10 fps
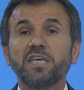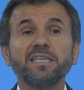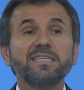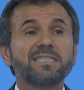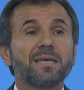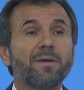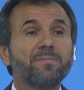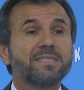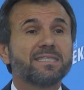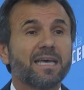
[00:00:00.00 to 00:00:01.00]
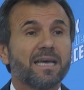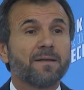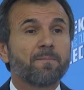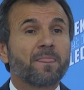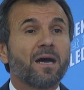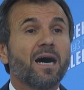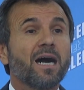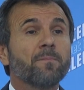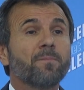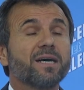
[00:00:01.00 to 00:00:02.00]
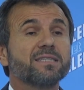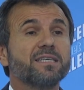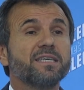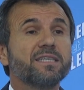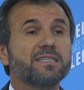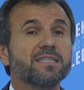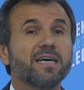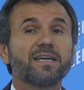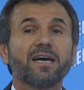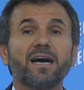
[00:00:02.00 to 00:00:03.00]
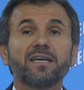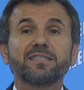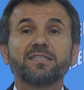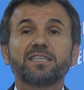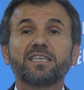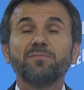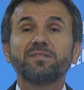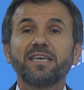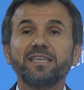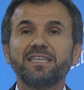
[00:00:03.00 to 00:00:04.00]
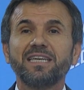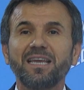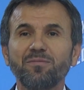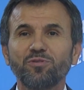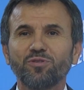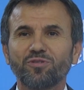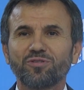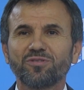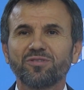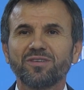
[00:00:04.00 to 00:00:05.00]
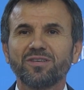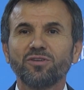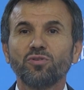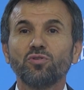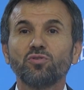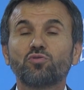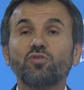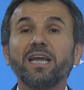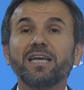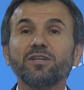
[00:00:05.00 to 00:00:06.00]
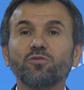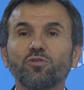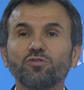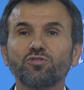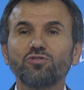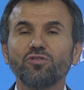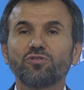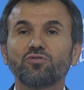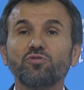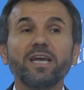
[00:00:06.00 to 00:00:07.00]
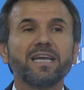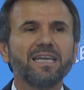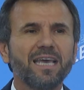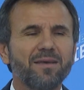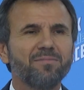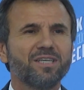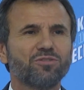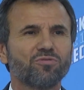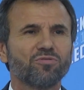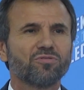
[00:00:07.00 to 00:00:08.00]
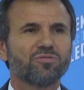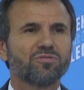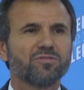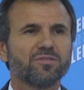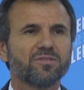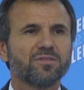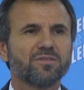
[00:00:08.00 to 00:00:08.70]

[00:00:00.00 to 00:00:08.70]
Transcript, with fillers: İkinci sebep ise AK Parti iktidarı artık kimseyi dinlemiyor. Sürekli konuşuyor, sürekli emrediyor.